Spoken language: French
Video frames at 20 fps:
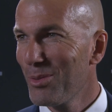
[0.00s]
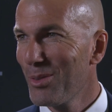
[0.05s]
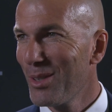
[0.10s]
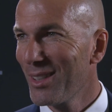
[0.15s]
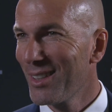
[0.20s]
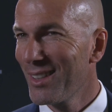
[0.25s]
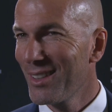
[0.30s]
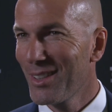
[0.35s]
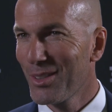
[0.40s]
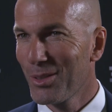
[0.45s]

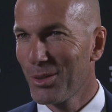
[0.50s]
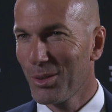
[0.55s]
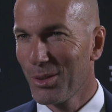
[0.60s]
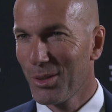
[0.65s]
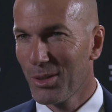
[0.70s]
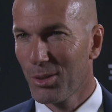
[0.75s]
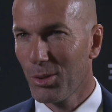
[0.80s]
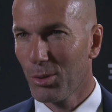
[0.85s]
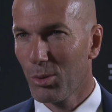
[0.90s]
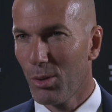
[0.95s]
pouvoir gagner
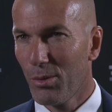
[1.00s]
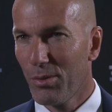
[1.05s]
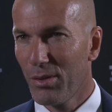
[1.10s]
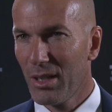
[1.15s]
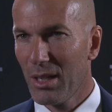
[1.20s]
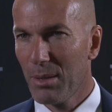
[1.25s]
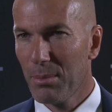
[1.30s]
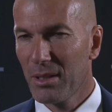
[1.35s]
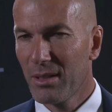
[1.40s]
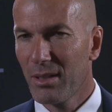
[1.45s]
ce,
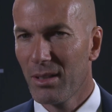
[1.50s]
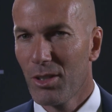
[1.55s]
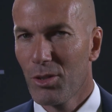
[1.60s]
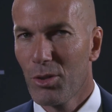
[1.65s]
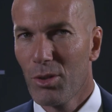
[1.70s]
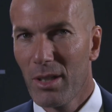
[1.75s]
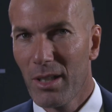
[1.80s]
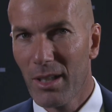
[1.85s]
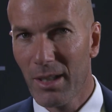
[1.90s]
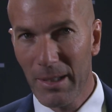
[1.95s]
trophée-là. Maintenant,
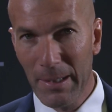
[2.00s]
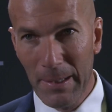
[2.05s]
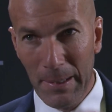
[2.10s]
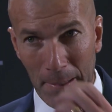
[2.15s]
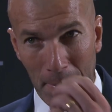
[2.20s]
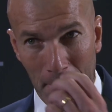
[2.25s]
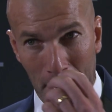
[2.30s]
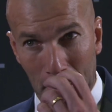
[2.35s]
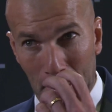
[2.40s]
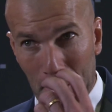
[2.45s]
je l'ai.
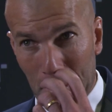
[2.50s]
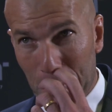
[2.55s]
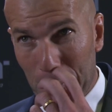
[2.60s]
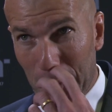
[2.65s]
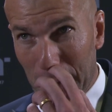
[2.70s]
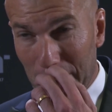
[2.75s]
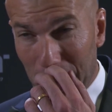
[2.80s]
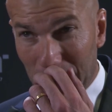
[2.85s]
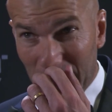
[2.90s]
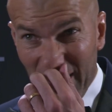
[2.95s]
Je
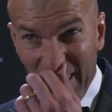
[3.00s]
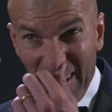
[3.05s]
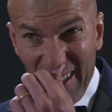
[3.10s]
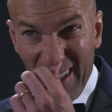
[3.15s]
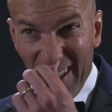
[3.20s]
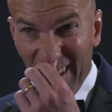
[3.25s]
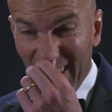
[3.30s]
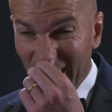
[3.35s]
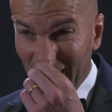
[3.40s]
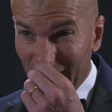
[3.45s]
pense que c'est
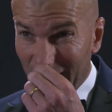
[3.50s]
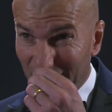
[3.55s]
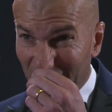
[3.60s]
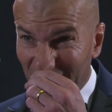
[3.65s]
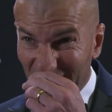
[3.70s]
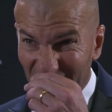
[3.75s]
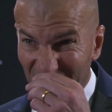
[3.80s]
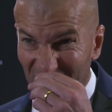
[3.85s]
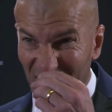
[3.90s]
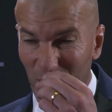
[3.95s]
euh,
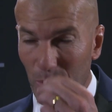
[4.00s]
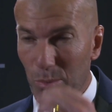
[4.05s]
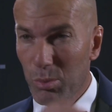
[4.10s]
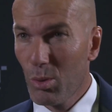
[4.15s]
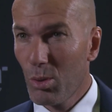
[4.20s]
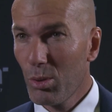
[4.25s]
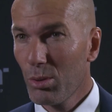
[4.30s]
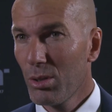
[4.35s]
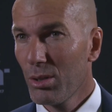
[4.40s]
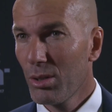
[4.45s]

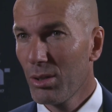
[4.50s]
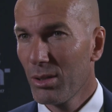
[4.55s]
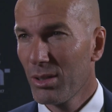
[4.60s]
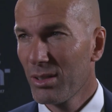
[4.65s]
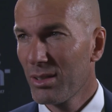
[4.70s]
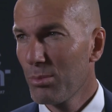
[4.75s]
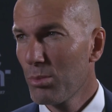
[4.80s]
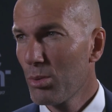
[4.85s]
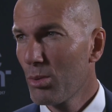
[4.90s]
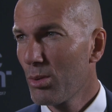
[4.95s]
beaucoup, de,
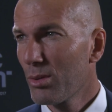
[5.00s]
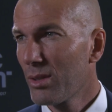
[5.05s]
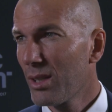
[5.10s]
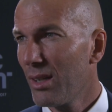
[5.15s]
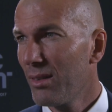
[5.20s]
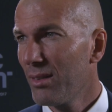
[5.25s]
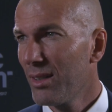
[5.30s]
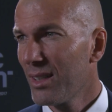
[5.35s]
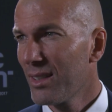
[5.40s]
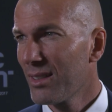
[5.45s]
beaucoup de
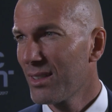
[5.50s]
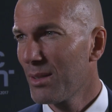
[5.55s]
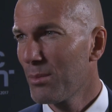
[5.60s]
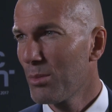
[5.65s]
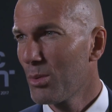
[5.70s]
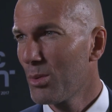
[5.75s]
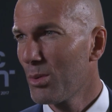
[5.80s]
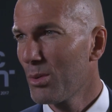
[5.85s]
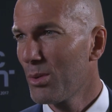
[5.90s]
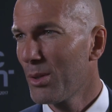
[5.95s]
travail, c'est
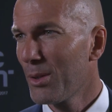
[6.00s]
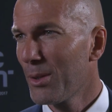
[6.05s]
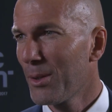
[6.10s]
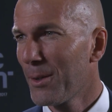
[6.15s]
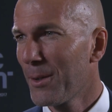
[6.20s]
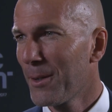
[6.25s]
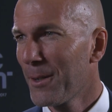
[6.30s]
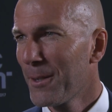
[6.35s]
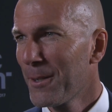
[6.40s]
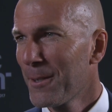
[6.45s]
beaucoup de.